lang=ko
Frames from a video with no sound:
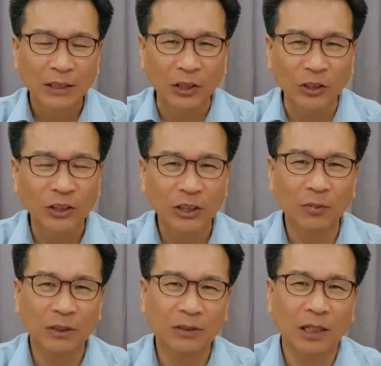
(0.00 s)

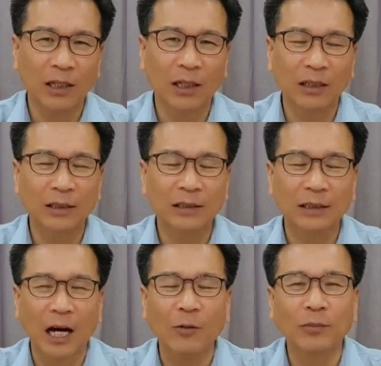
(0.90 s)
정신없이 살아가는 그
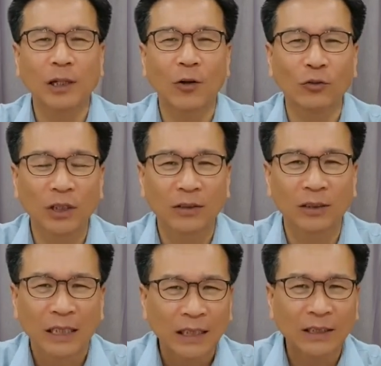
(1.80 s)
삶
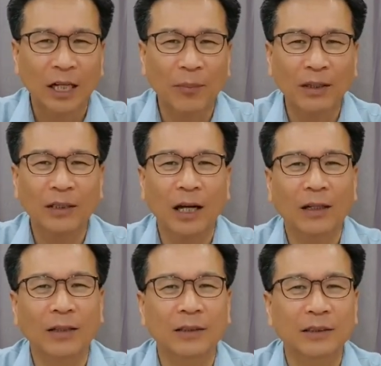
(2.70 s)
가운데서
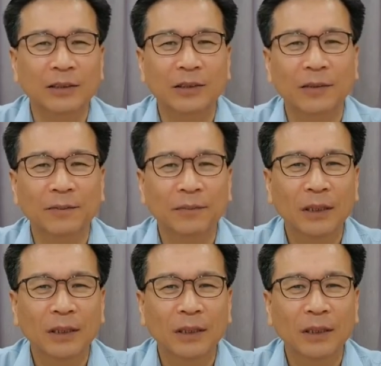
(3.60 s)
샤밭 하라는 것이죠.